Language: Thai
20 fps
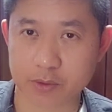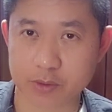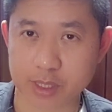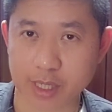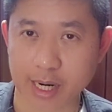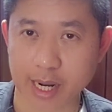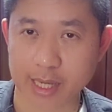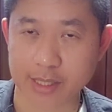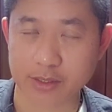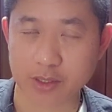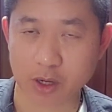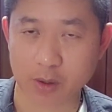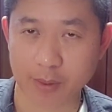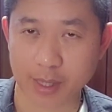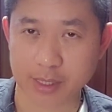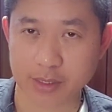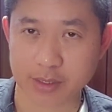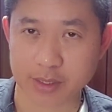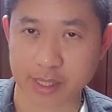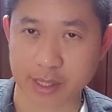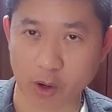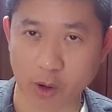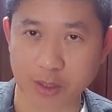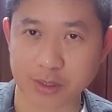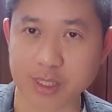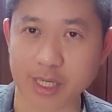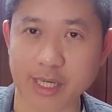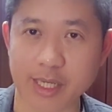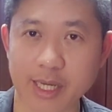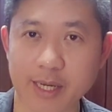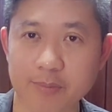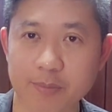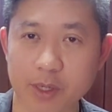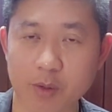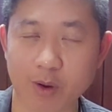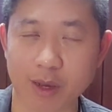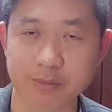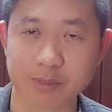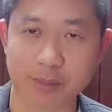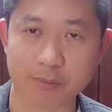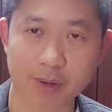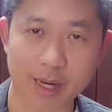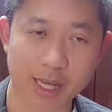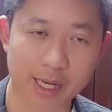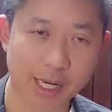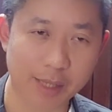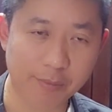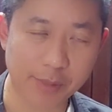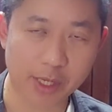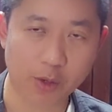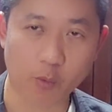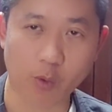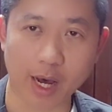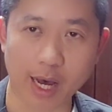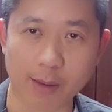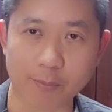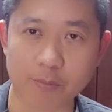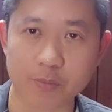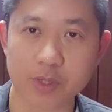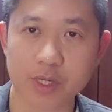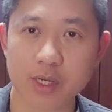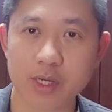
พุทธศักราช 2404 นะครับ มีความสำคัญและมีความ